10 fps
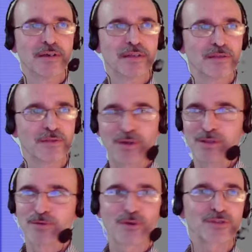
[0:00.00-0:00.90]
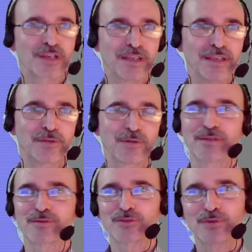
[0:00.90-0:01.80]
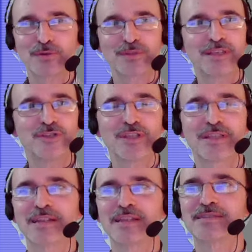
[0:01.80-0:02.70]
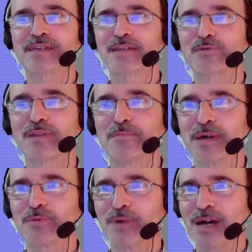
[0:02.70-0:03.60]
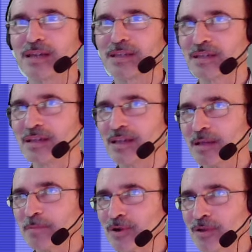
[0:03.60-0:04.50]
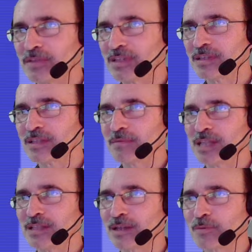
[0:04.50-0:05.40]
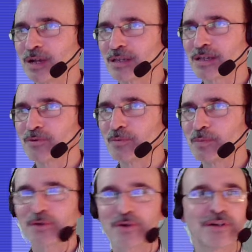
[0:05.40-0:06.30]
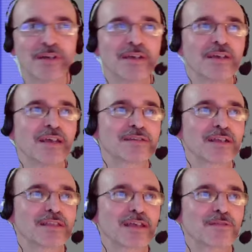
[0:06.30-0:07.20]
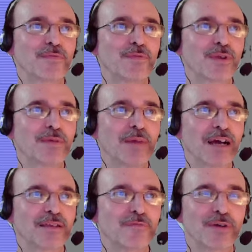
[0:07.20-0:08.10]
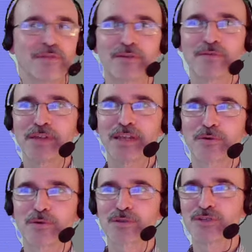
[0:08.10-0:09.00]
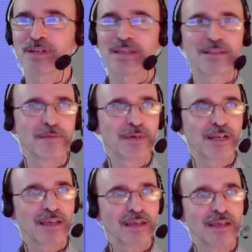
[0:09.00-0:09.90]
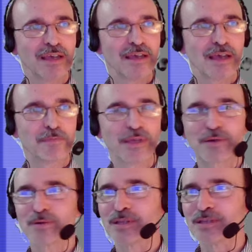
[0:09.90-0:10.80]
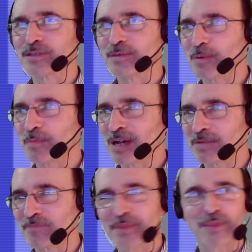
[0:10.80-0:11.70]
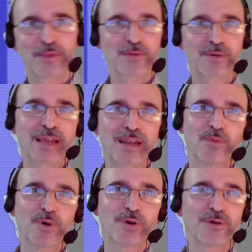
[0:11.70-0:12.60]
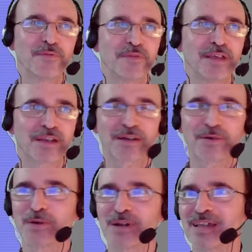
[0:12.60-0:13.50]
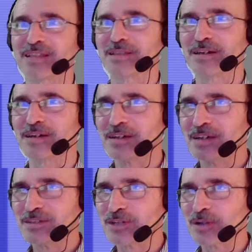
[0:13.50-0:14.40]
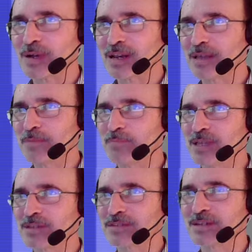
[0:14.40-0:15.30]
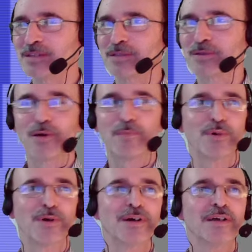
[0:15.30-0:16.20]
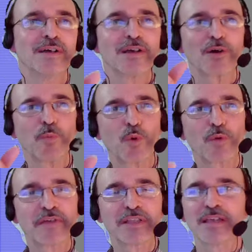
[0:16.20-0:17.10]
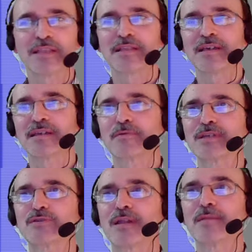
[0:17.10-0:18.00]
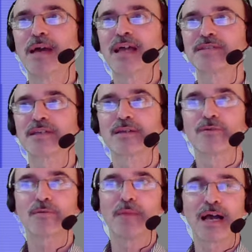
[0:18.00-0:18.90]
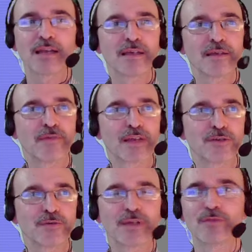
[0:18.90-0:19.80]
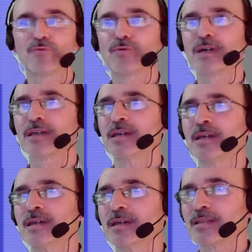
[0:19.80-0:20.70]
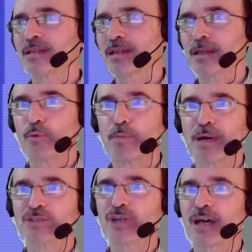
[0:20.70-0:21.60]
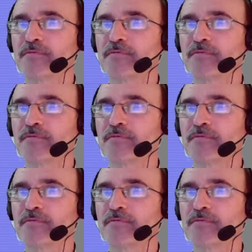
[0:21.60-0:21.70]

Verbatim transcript: no, non l'ho scritto, eh, l'ho solo digitalizzato dal manuale, però evidentemente qualche numero è saltato fuori male, voi non ve ne accorgerete perché è piccolissimo, ma non è la mongolfiera corretta, c'è qualche pixel di troppo. Comunque vedete, questo è il BASIC normale, versione 2, che equipaggiava